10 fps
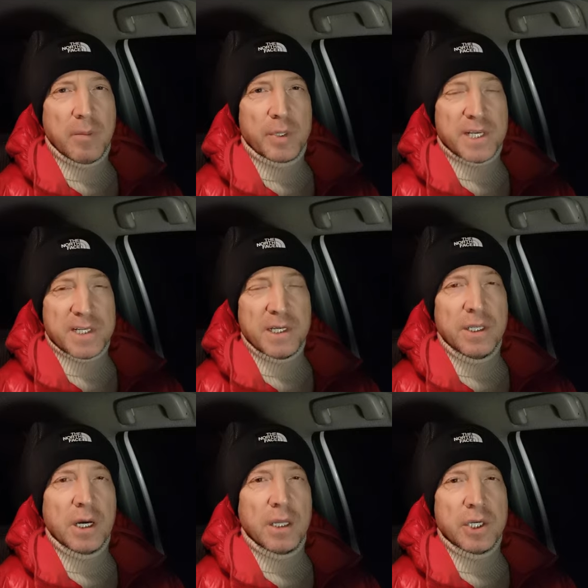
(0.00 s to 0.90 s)

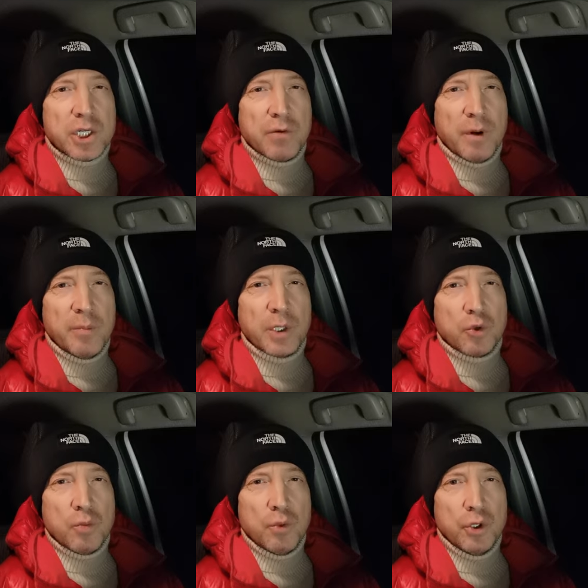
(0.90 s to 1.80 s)
Подсознание, конечно, вам
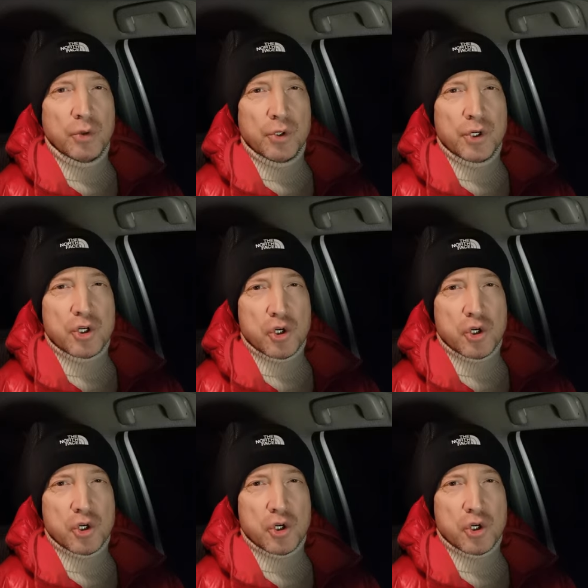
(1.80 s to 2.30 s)
потом будет очень